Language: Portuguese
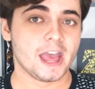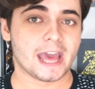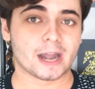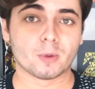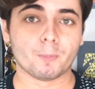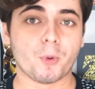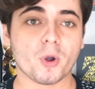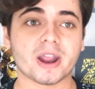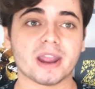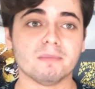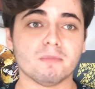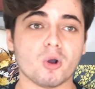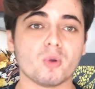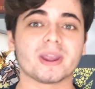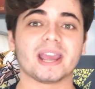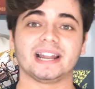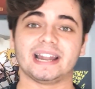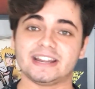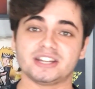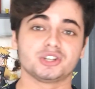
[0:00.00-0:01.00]
Era um Pokémon
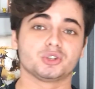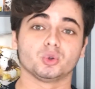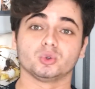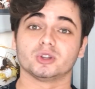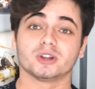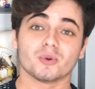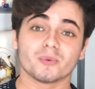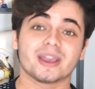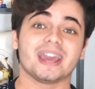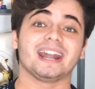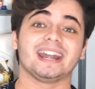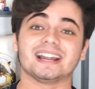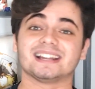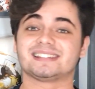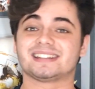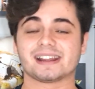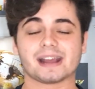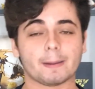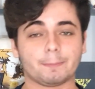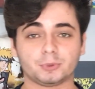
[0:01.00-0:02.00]
que, além de tudo, não queria
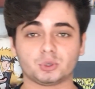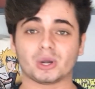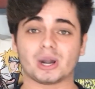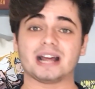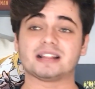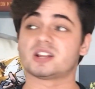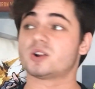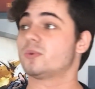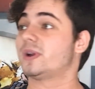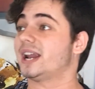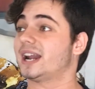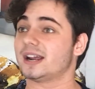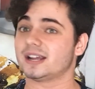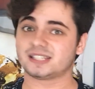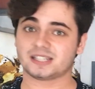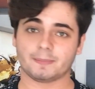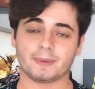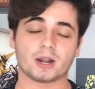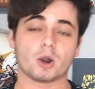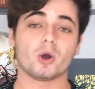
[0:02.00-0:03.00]
ser capturado, não queria
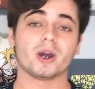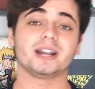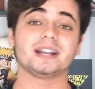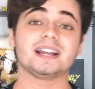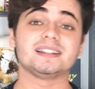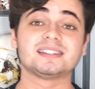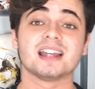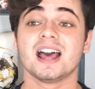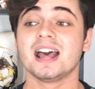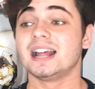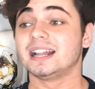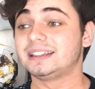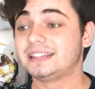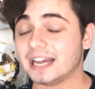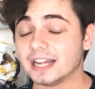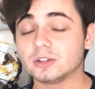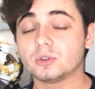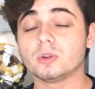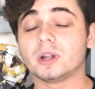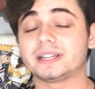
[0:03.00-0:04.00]
receber ordens,
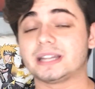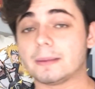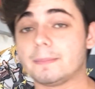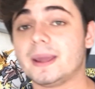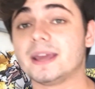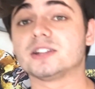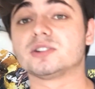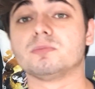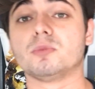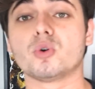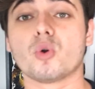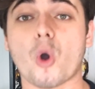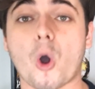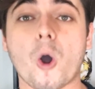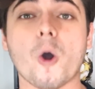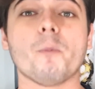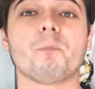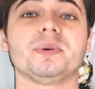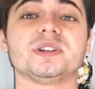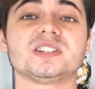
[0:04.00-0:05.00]
dando até mesmo
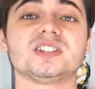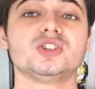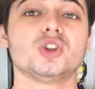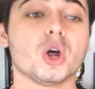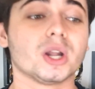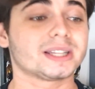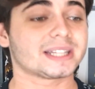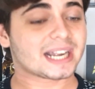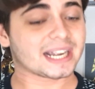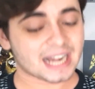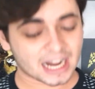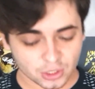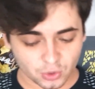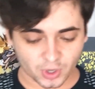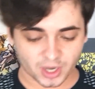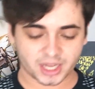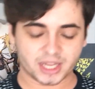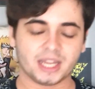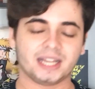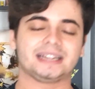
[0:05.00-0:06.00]
golpes no
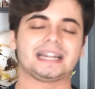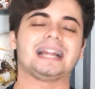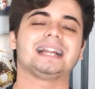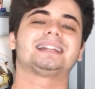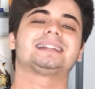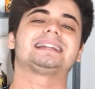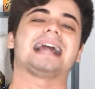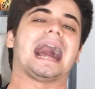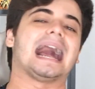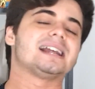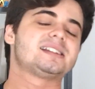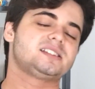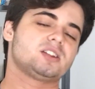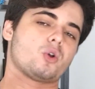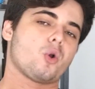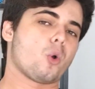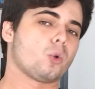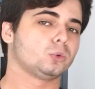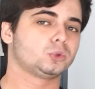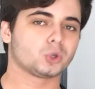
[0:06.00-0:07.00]
treinador que tentasse
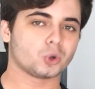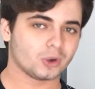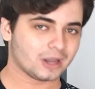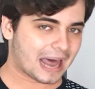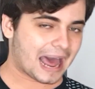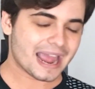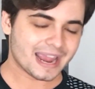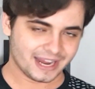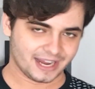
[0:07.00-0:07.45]
controlar